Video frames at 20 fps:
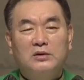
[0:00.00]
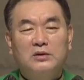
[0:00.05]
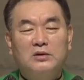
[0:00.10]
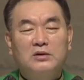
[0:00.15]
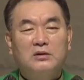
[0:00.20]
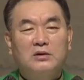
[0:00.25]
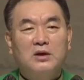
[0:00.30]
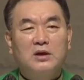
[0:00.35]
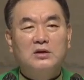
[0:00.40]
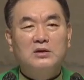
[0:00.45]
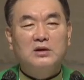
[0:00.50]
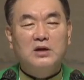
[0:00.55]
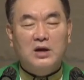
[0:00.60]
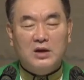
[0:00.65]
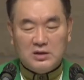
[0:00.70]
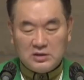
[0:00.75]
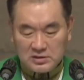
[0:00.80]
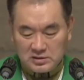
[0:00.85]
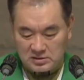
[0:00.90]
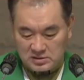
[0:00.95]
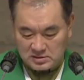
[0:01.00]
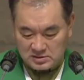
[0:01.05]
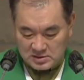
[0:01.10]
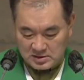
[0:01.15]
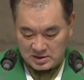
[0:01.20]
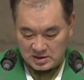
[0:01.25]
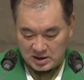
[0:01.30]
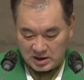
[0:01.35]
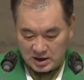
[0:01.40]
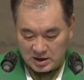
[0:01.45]
이렇게
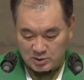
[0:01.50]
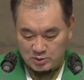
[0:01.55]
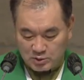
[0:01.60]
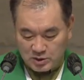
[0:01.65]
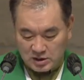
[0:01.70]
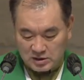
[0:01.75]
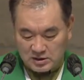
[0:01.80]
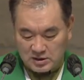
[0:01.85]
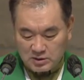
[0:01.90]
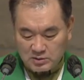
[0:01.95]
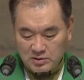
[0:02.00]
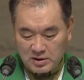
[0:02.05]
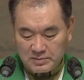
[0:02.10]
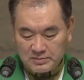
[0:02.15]
이야기를 하곤 했다고